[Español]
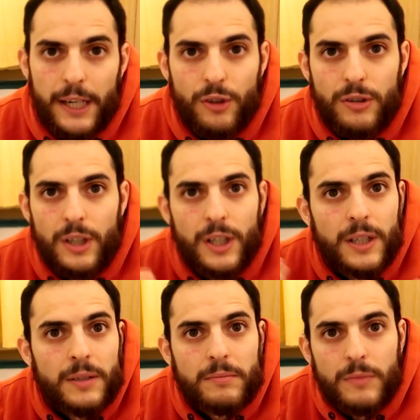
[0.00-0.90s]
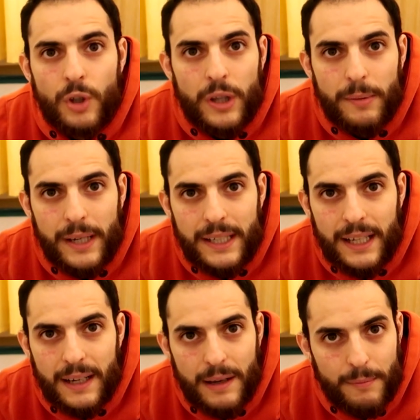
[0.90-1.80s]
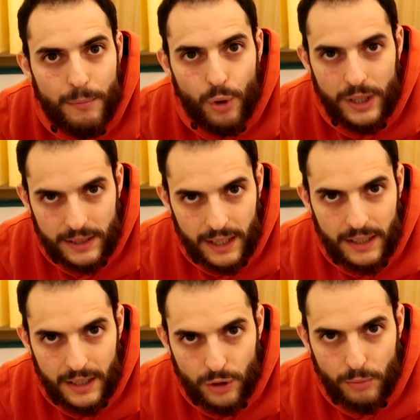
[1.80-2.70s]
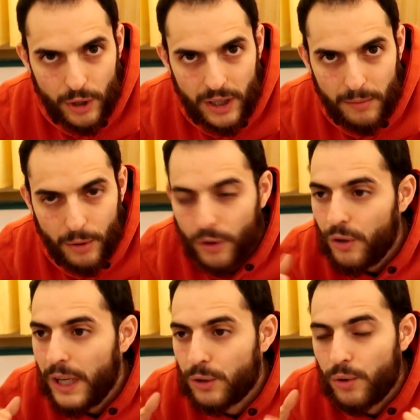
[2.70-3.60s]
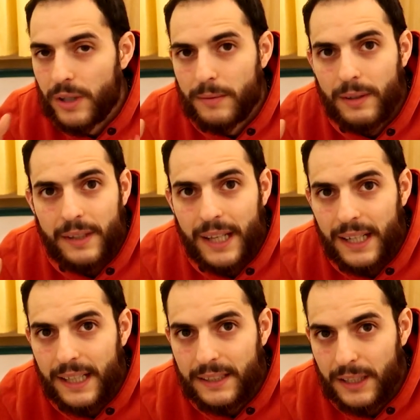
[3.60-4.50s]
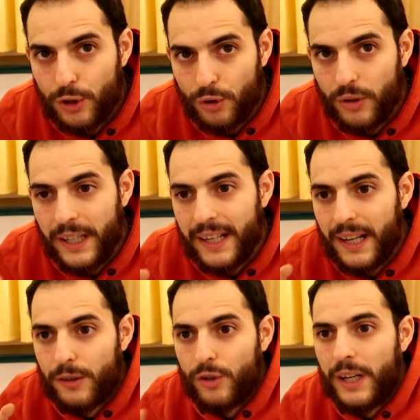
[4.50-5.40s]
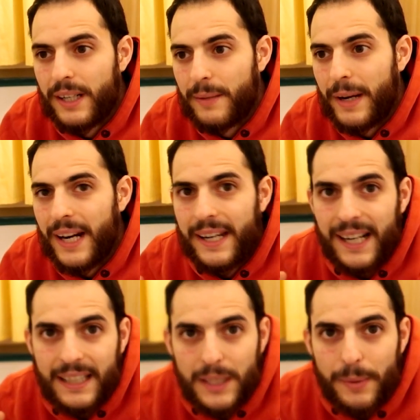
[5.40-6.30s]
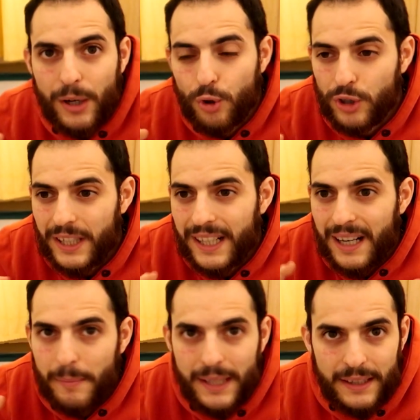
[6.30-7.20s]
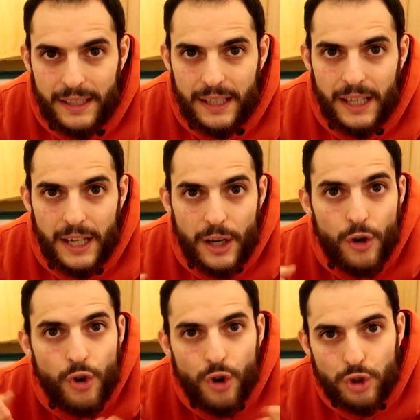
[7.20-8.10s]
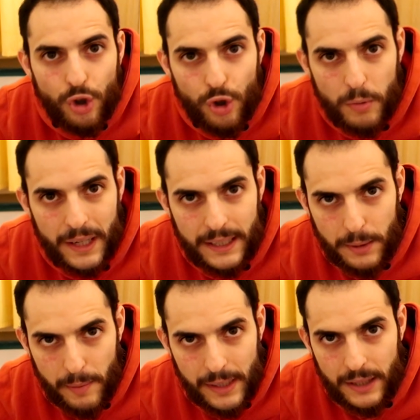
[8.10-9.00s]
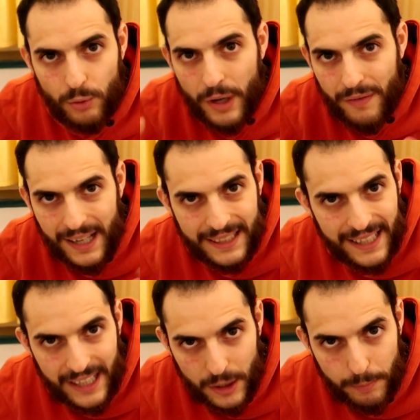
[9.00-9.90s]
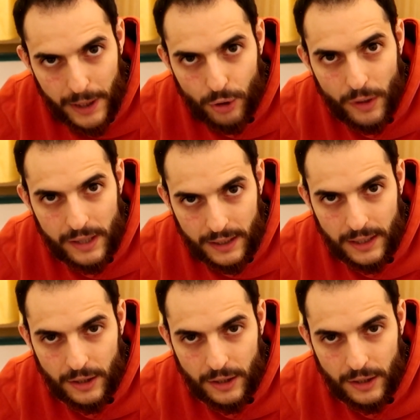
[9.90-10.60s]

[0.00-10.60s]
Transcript: pero no debería molestarte eso, por ejemplo, ¿no? La susceptibilidad es eso, es reaccionar de manera negativa a cosas que realmente no son objetivamente una falta de respeto hacia